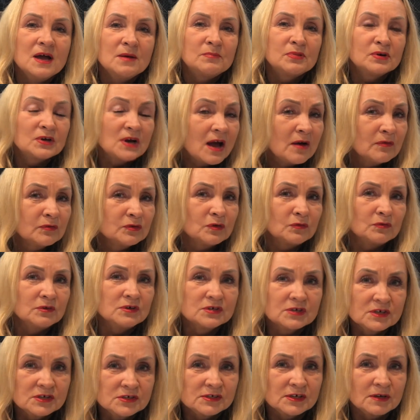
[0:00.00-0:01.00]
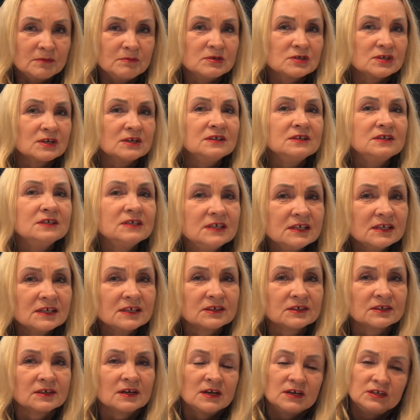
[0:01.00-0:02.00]
prawdą i życiem i że
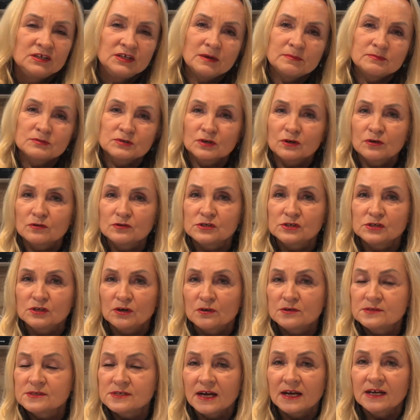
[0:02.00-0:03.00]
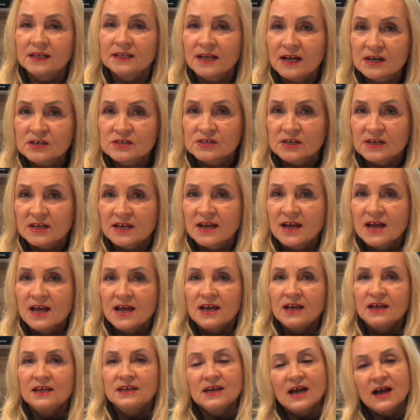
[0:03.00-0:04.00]
nikt nie przychodzi do Ojca inaczej,
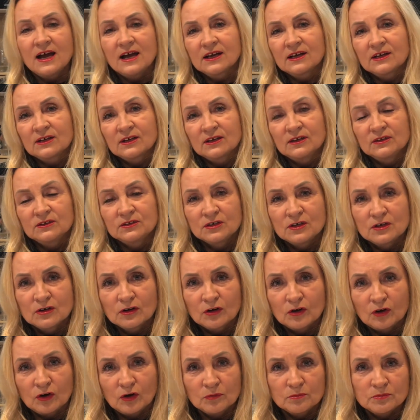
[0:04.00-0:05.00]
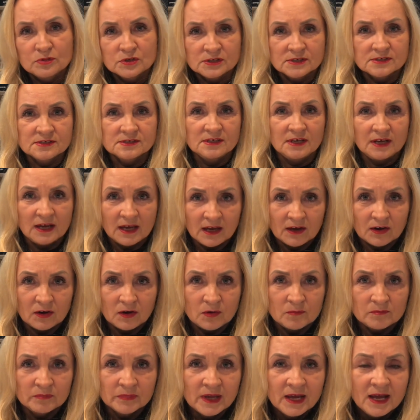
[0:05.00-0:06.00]
jak tylko przez
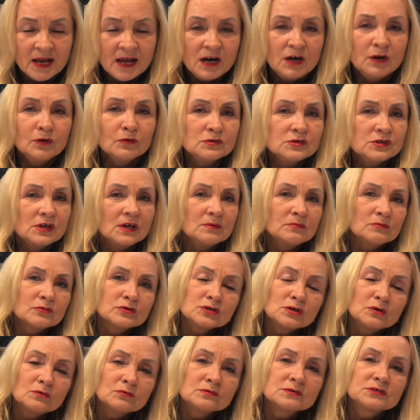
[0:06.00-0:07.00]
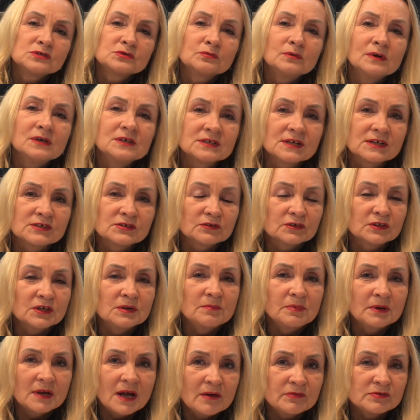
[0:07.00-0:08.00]
Niego. Ludzie muszą muszą usłyszeć o tej
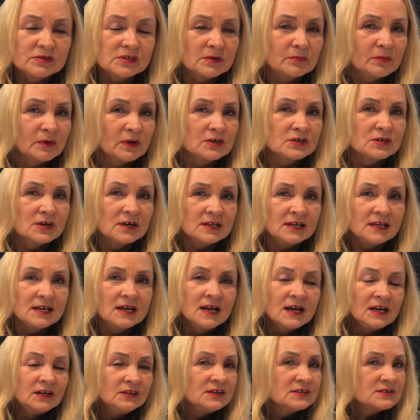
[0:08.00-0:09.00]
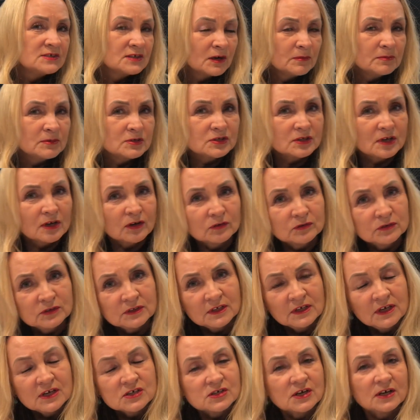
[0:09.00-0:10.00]
prawdzie, bo jeżeli nie zrobisz tego ty,
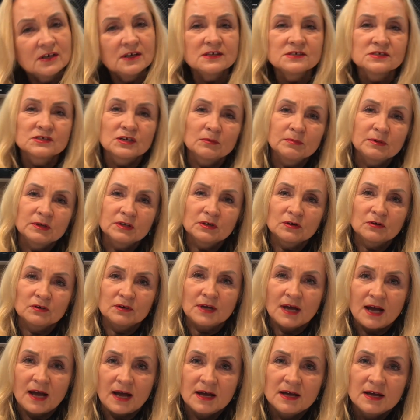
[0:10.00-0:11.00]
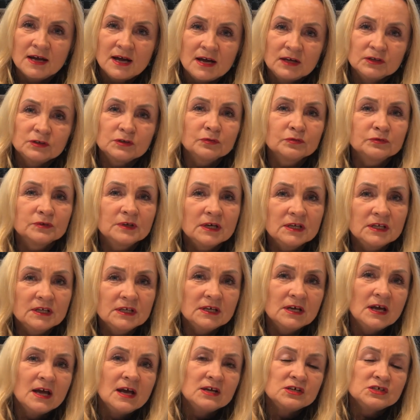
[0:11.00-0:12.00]
jeżeli nie zrobię tego ja, to
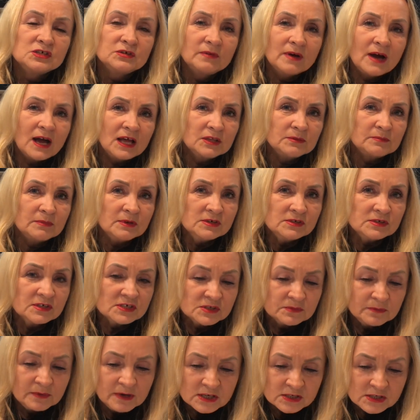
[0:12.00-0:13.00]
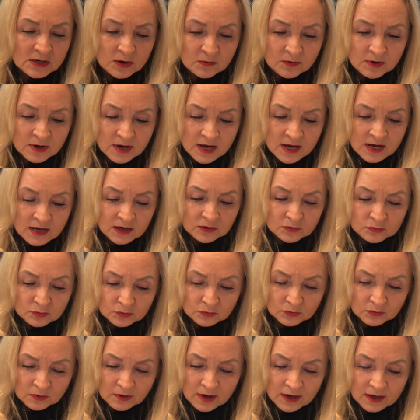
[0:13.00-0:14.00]
wtedy świat będzie zmierzał
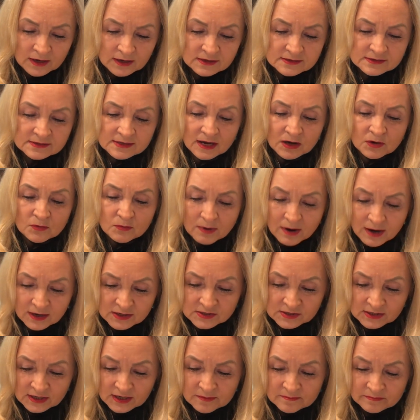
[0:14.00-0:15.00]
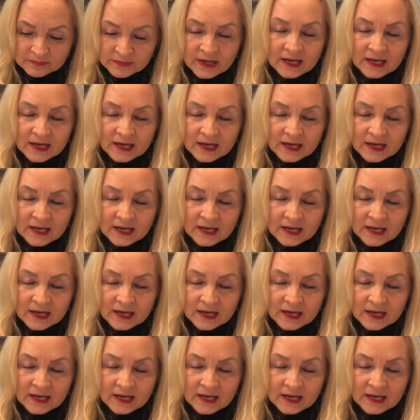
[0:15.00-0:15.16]
ku zagładzie.